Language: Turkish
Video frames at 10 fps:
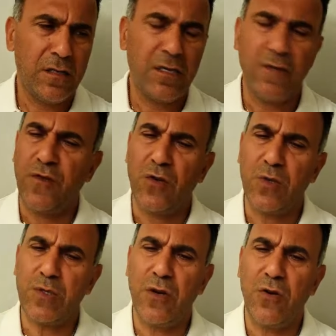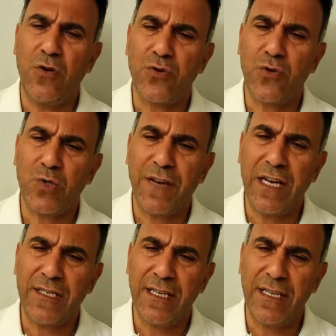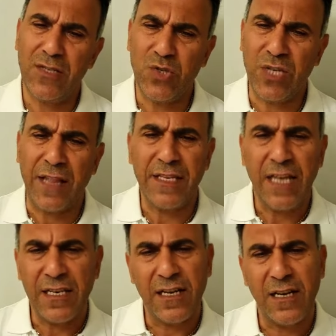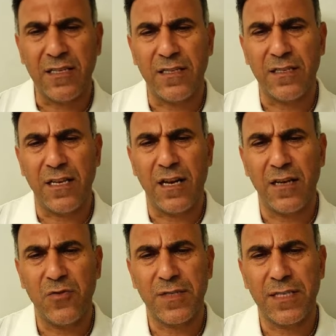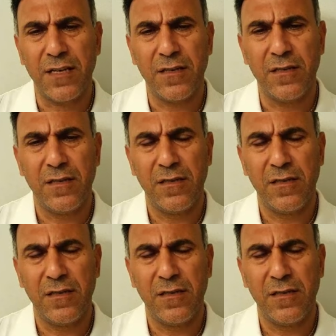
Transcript: kifoz, lordoz varsa canlı yayına katılın değerli dostlar.